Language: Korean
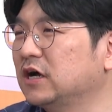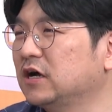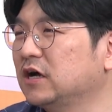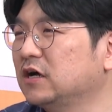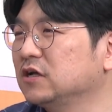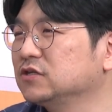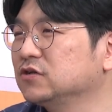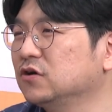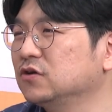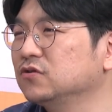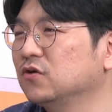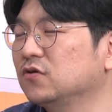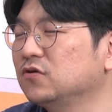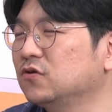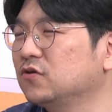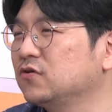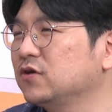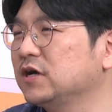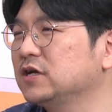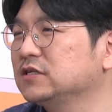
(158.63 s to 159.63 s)
싸우자는 전
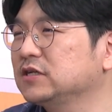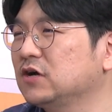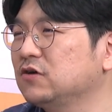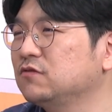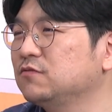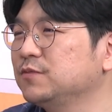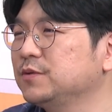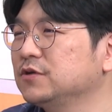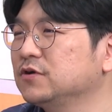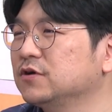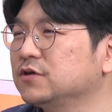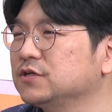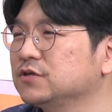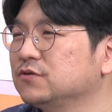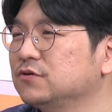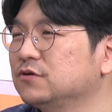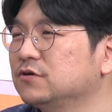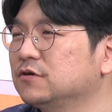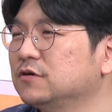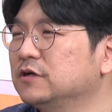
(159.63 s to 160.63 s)
언론과의 싸움인
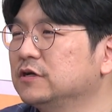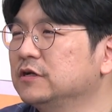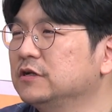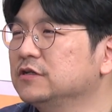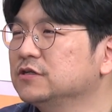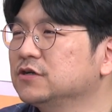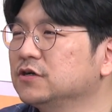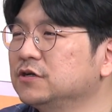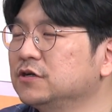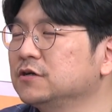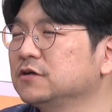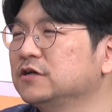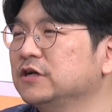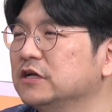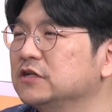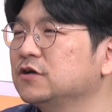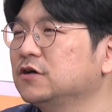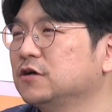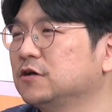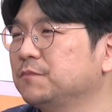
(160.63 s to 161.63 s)
것이고 음. 저는
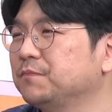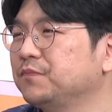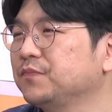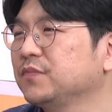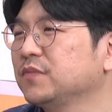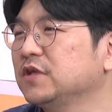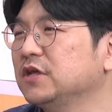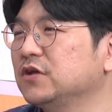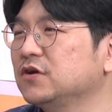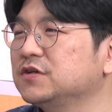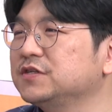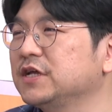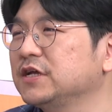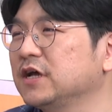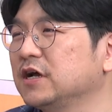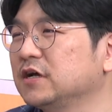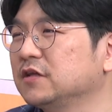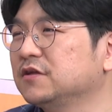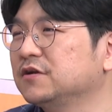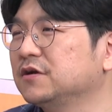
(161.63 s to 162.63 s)
그래서 이런
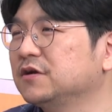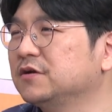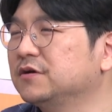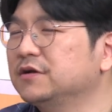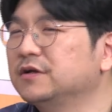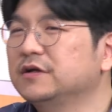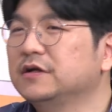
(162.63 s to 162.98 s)
생각이 들어요.